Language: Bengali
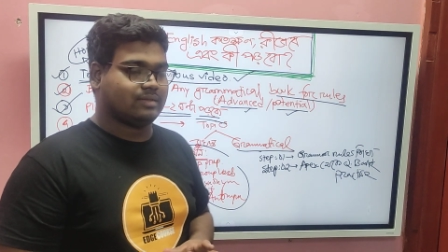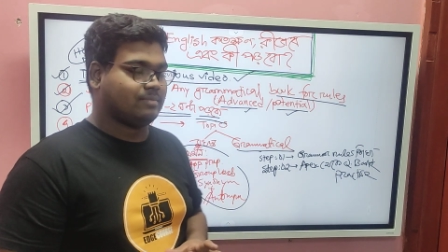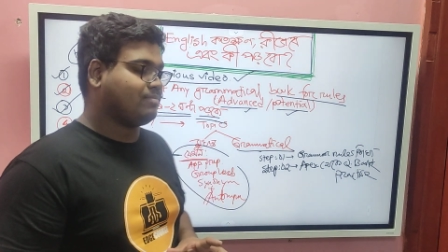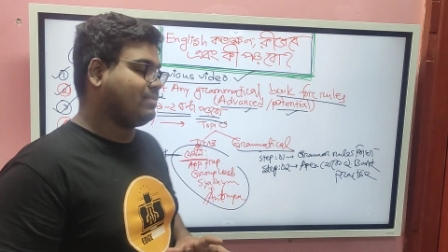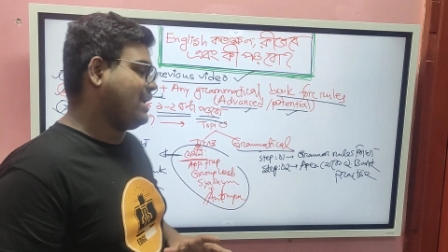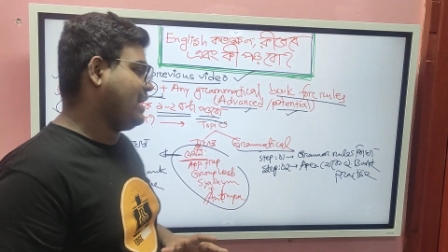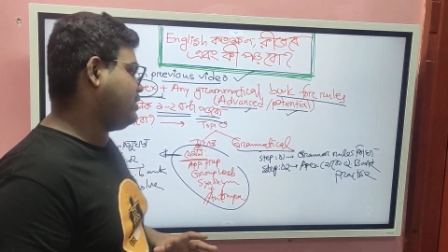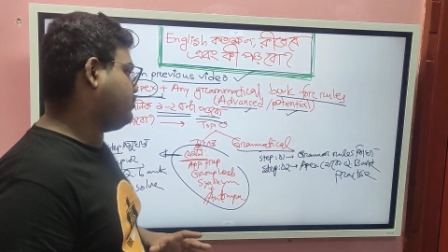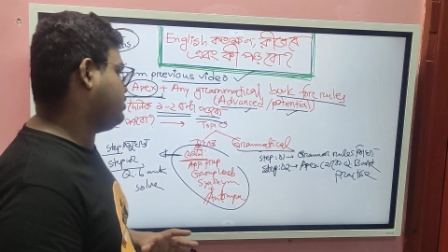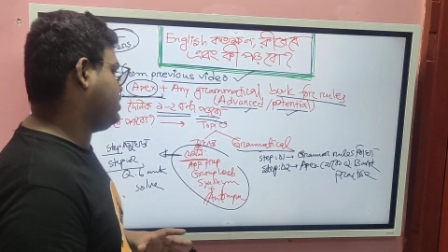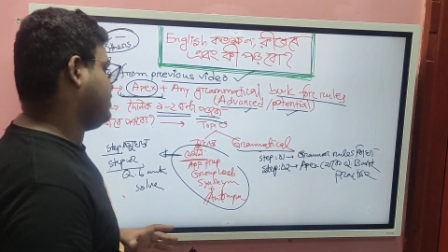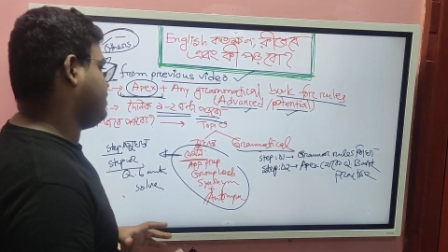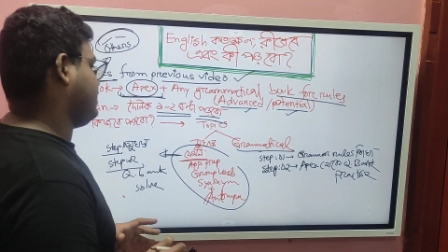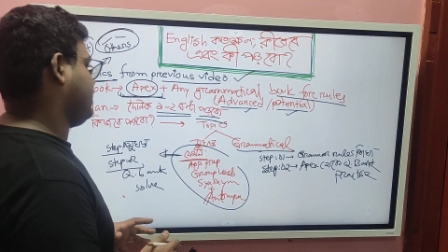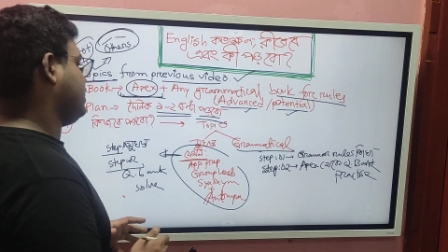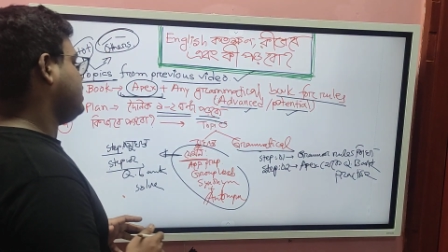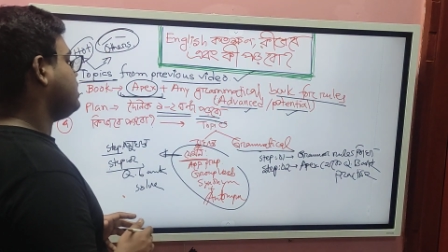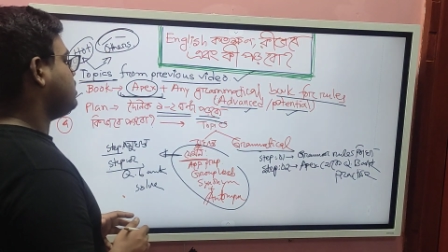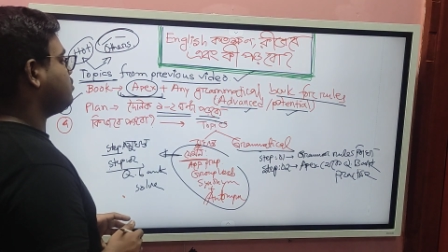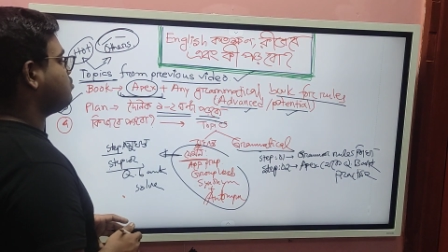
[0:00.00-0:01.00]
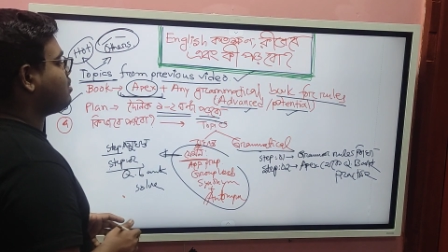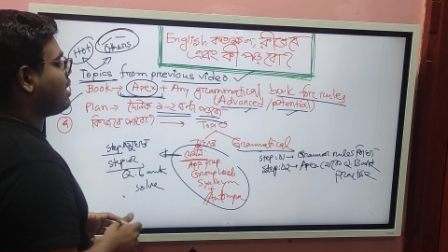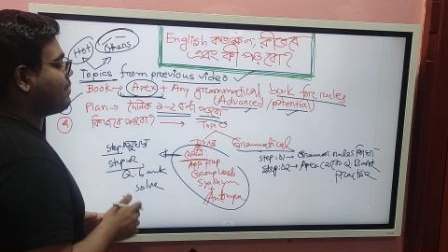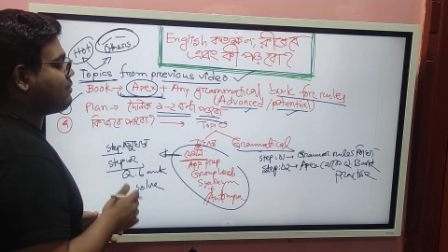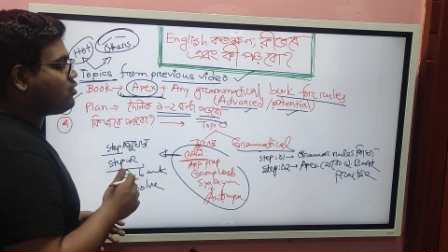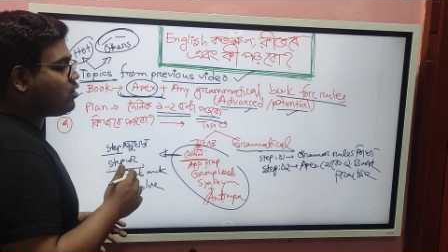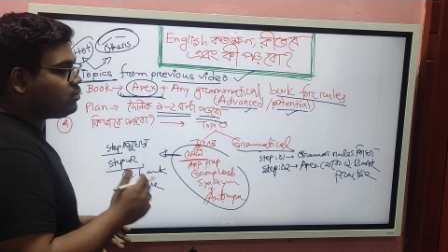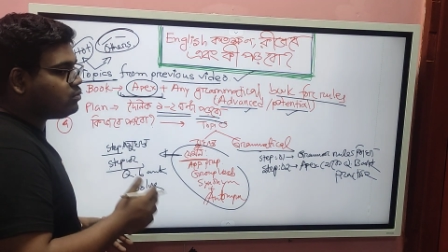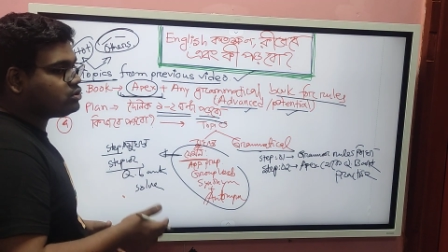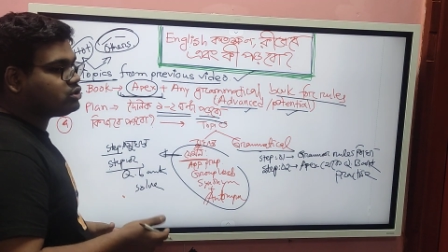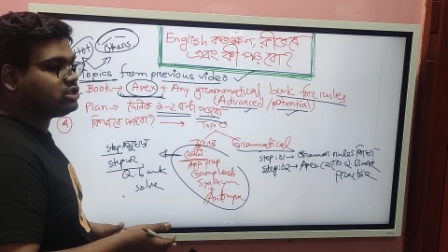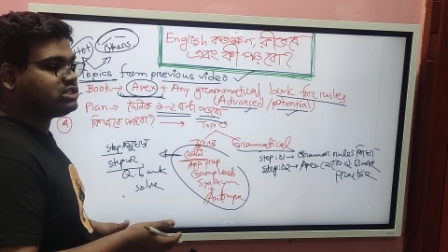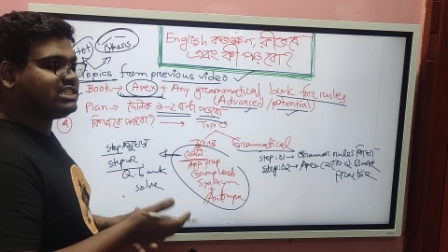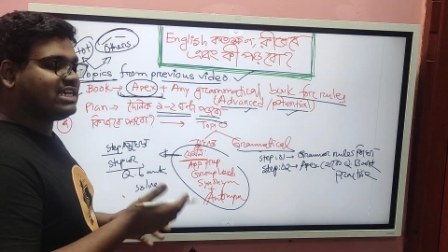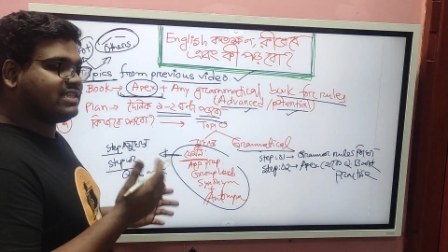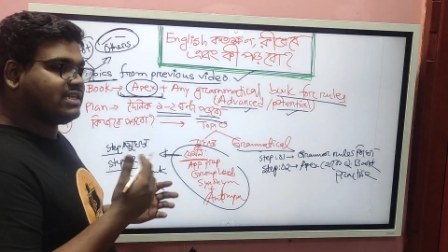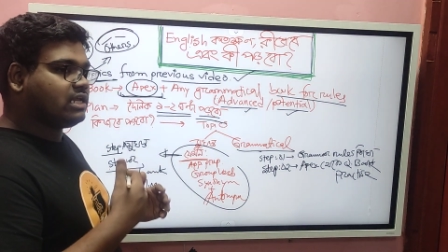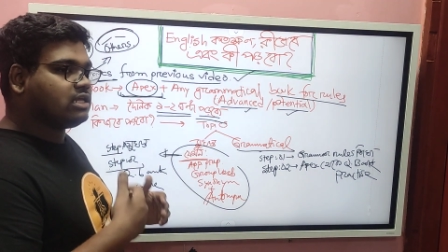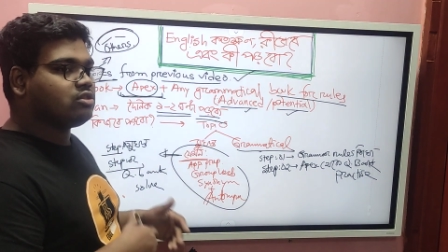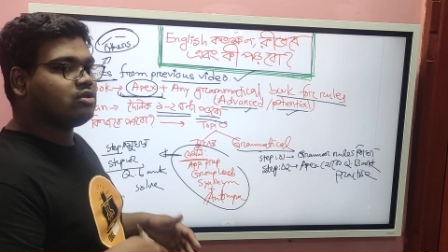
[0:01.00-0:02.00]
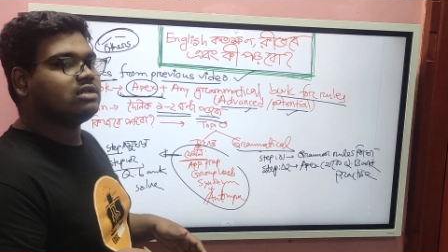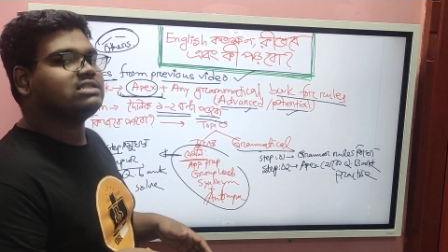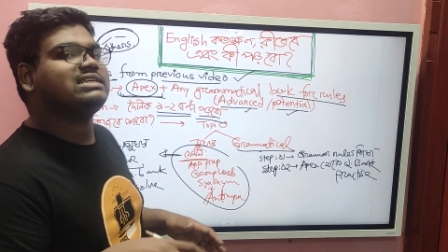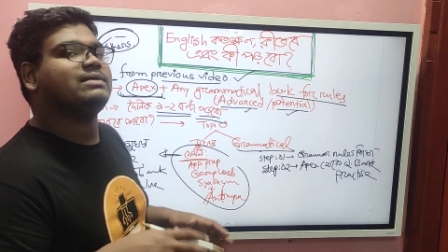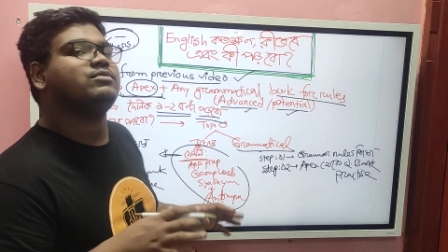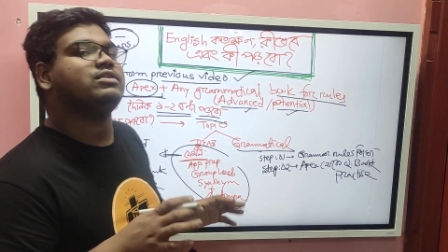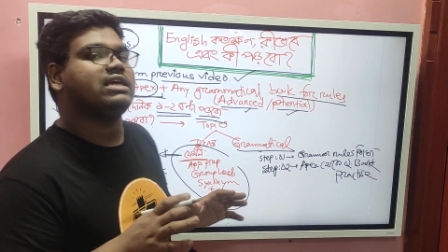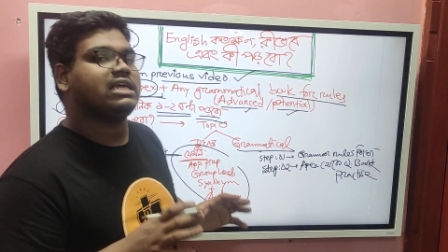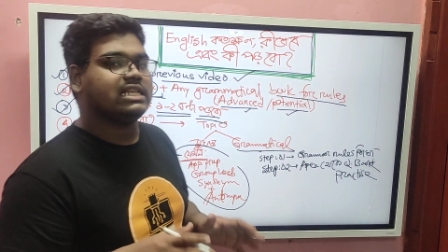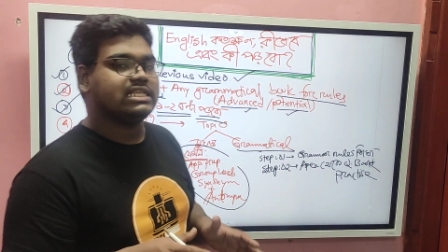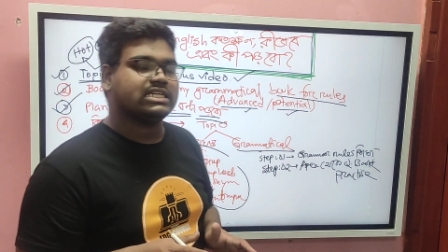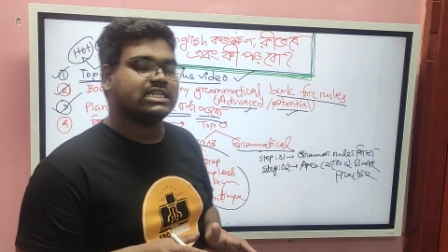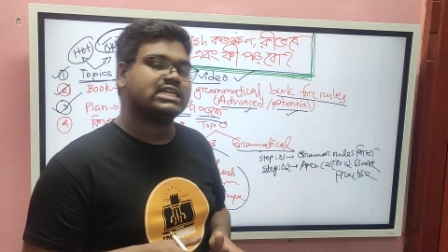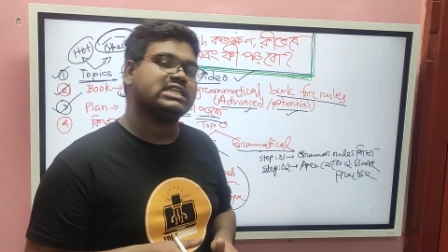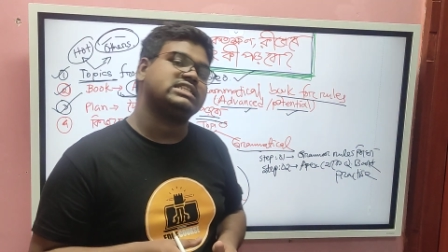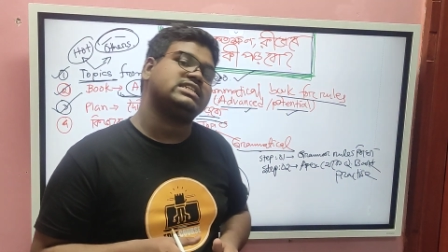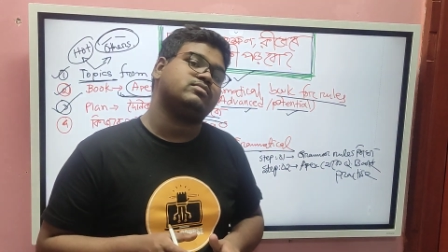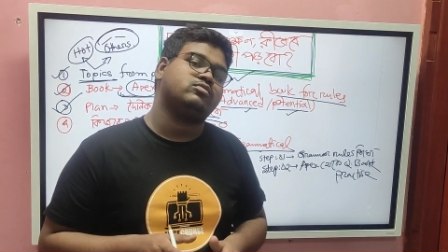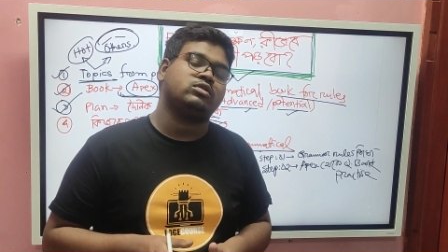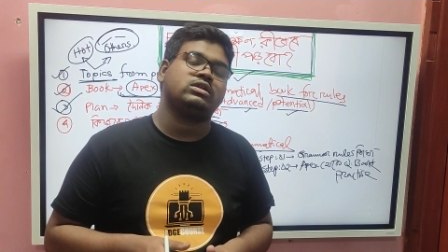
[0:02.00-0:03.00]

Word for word: প্ল্যান হতে পারে তো আমি অবশ্যই জেনারেল নলেজ আমি ইংলিশের ক্ষেত্রে